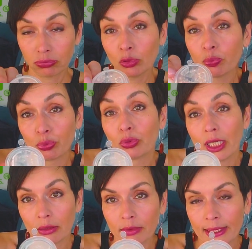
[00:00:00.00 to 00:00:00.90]
Ну,
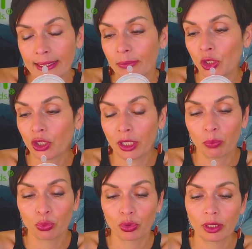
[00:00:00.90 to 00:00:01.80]
пудра, рассыпчатая
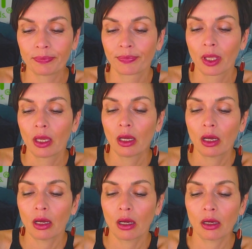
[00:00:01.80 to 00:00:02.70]
пудра.
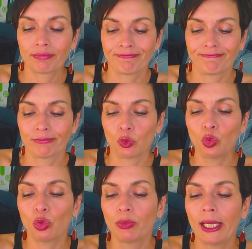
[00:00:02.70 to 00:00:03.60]
А,
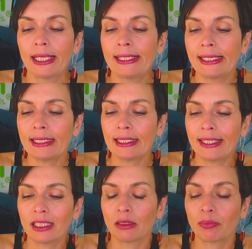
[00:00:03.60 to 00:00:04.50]
удобный
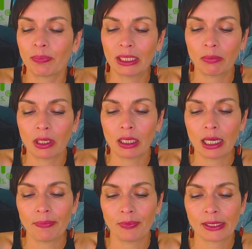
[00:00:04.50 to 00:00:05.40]
оттенок. Я там
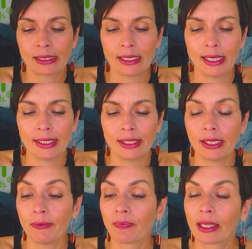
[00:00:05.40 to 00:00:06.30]
подобрала
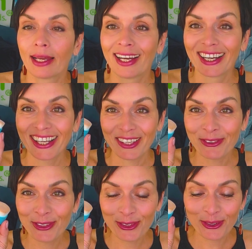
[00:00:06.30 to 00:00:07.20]
средний. И
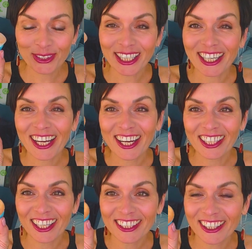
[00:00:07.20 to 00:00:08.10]
у нее такая
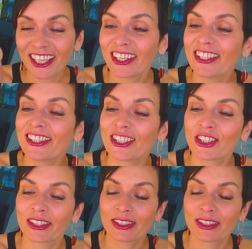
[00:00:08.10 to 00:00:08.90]
классная кисточка.